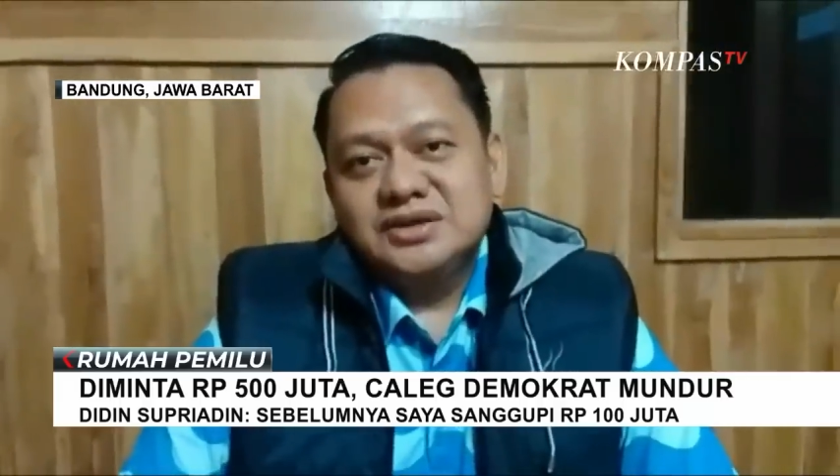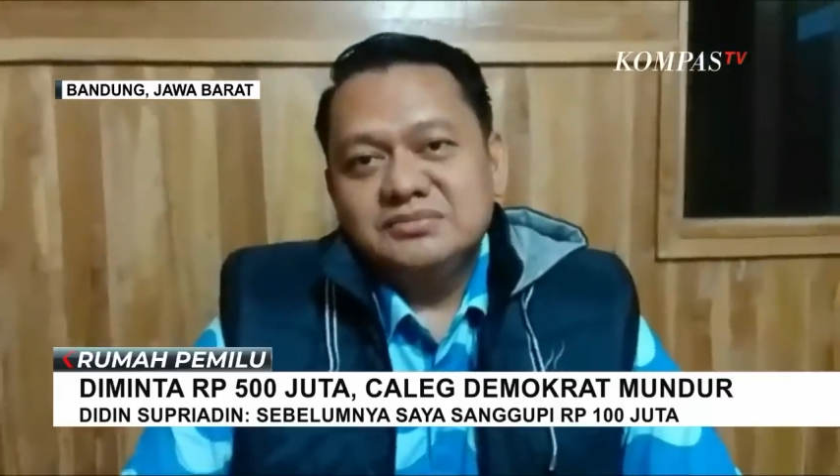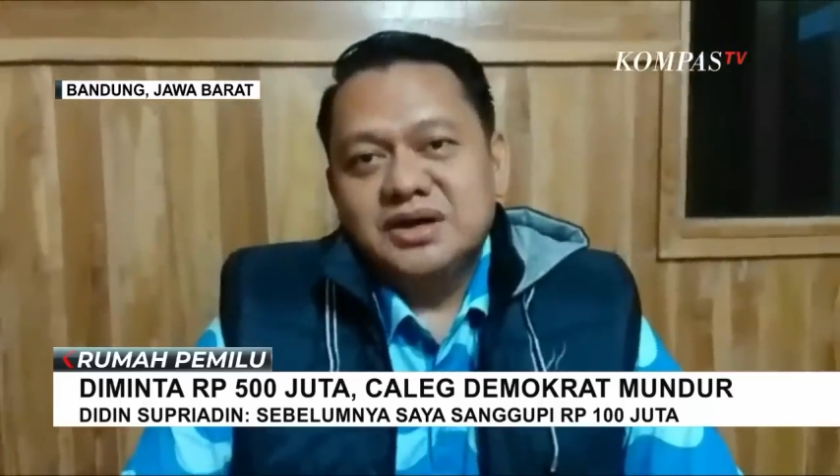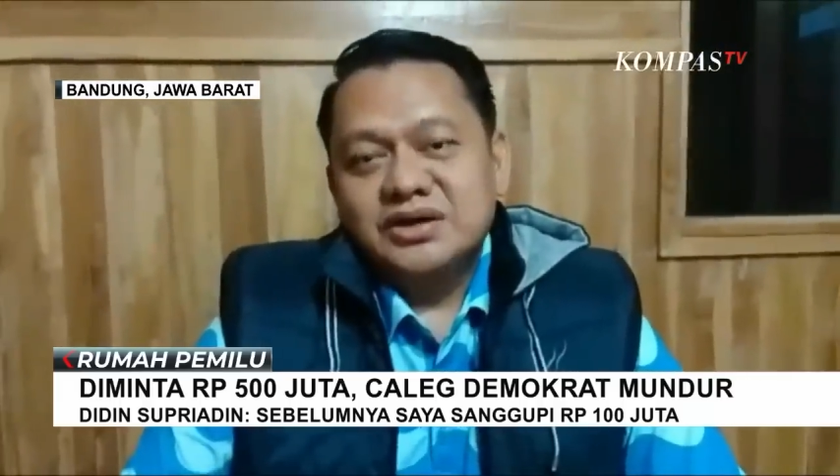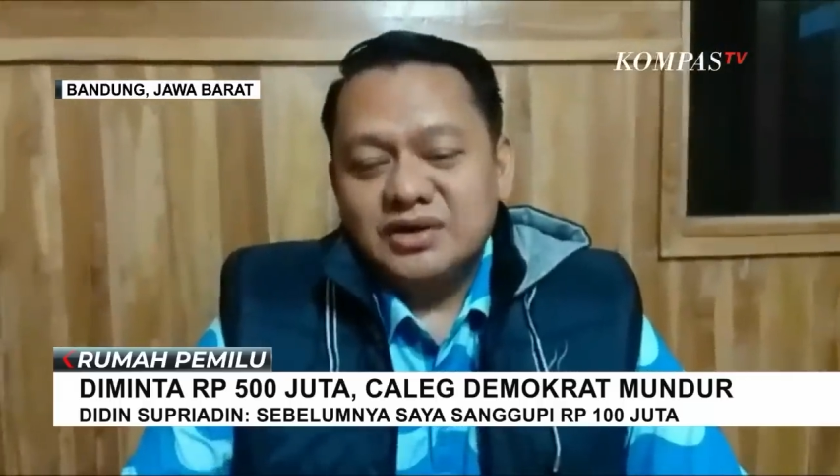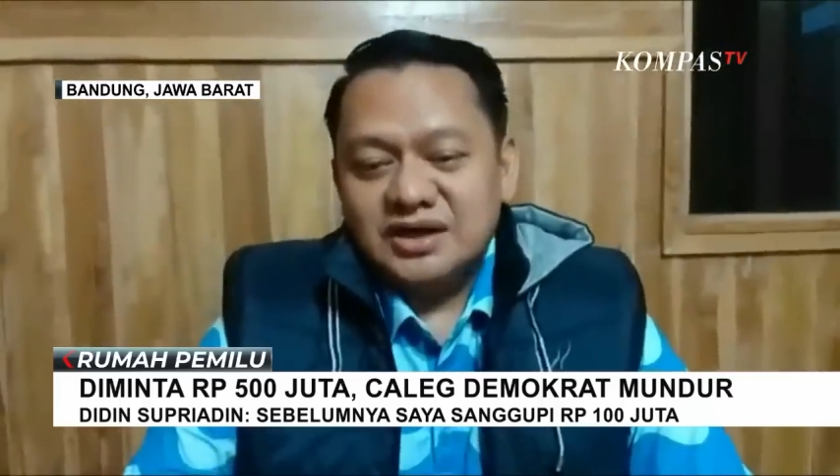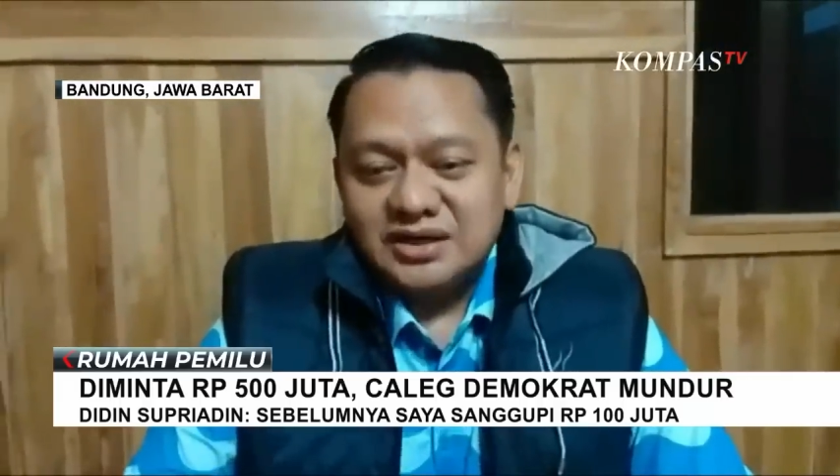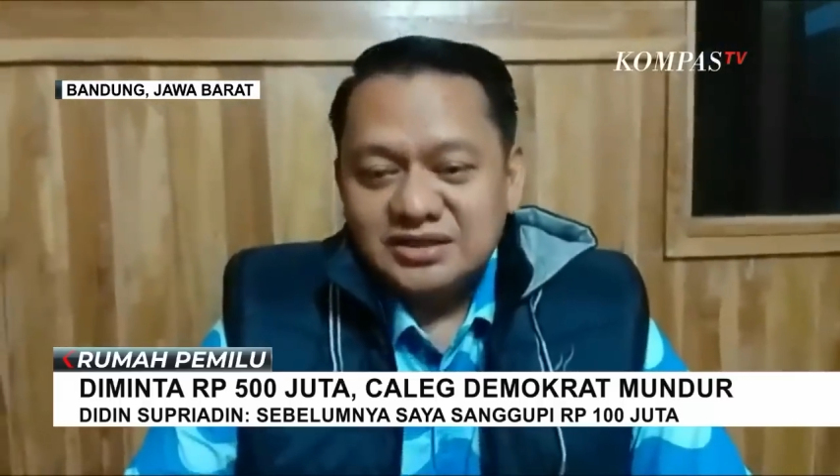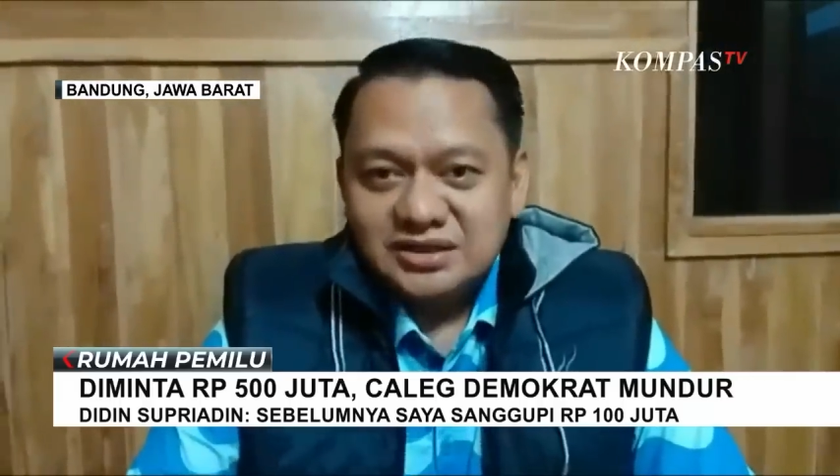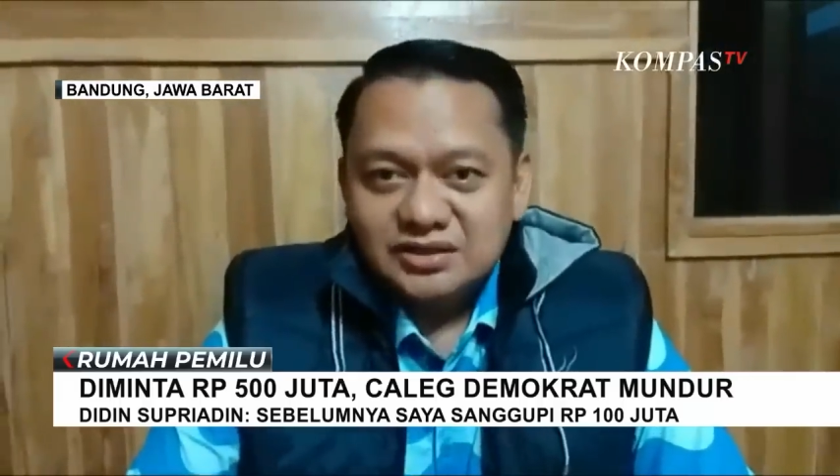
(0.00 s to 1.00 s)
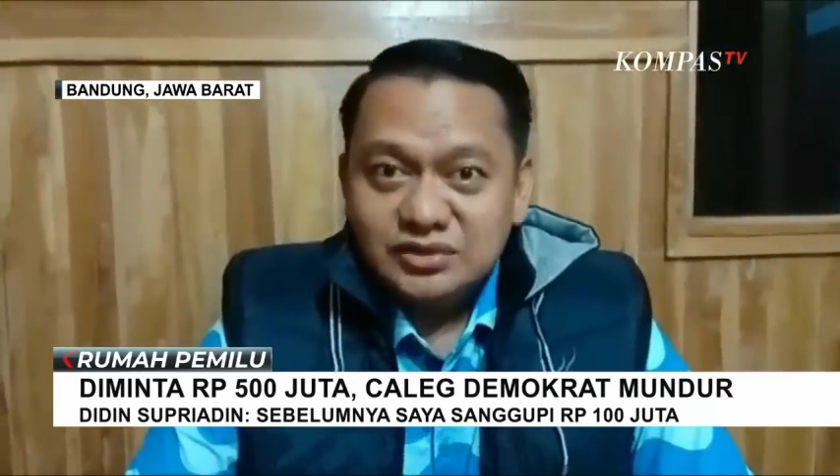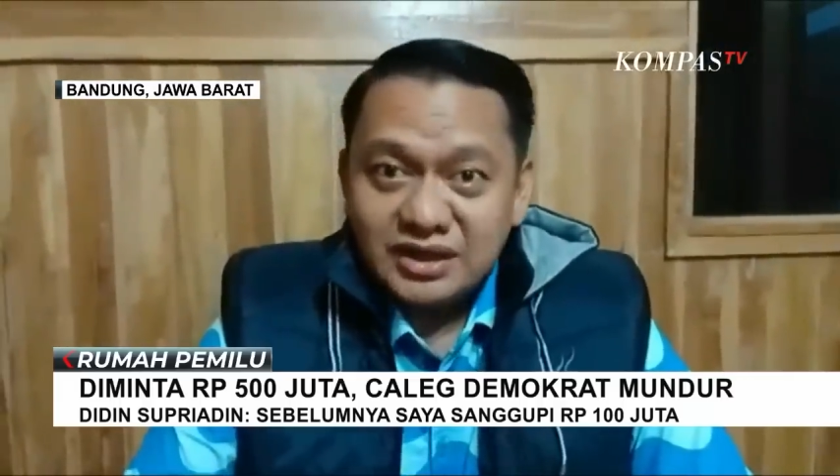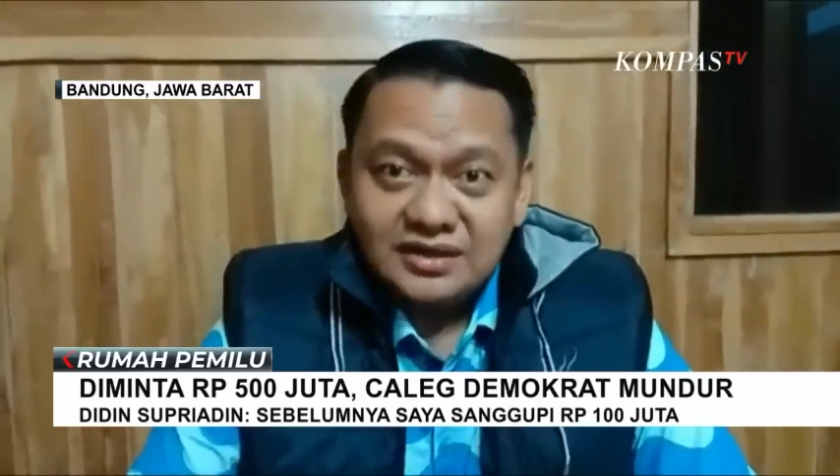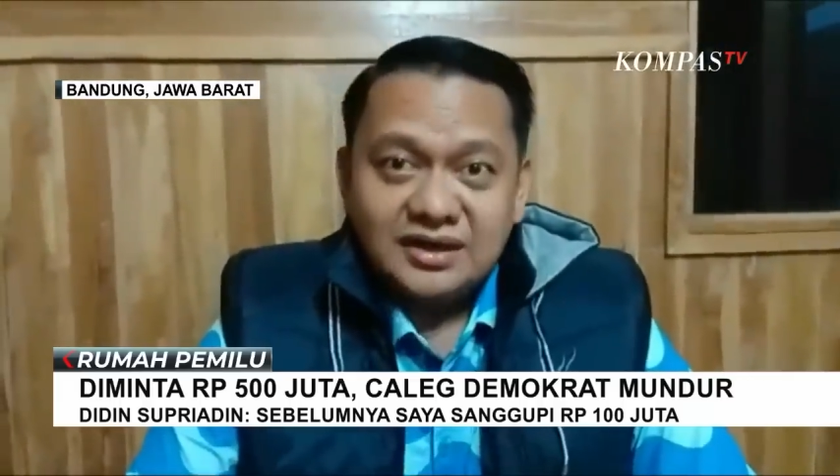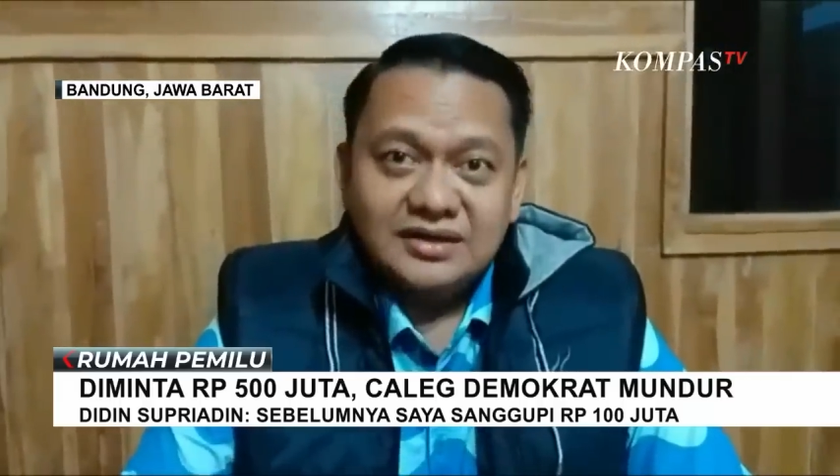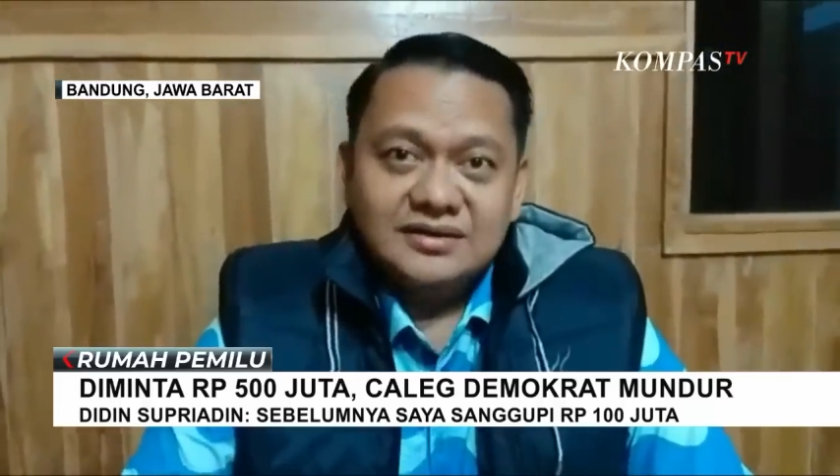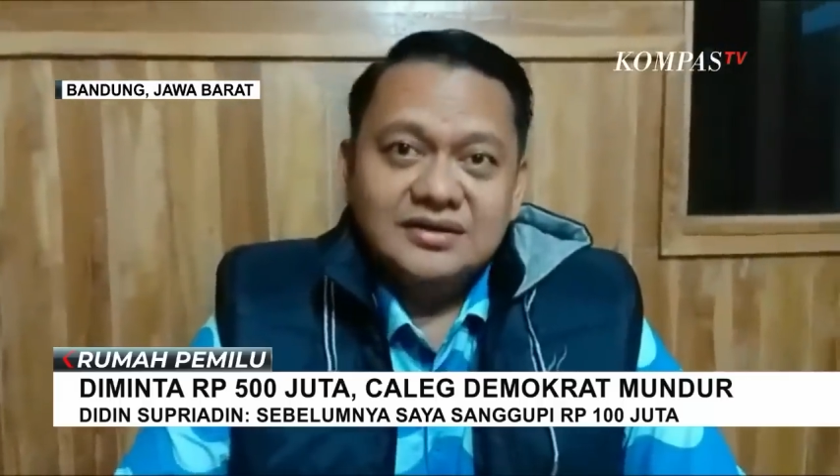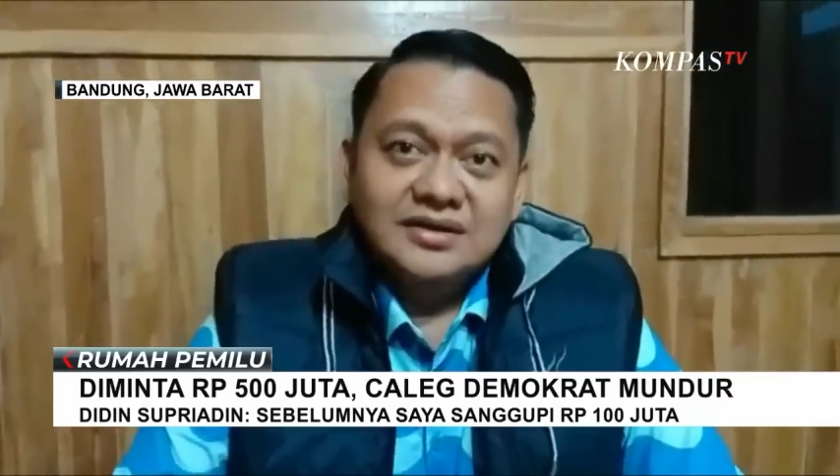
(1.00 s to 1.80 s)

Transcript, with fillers: kan baru akan digunakan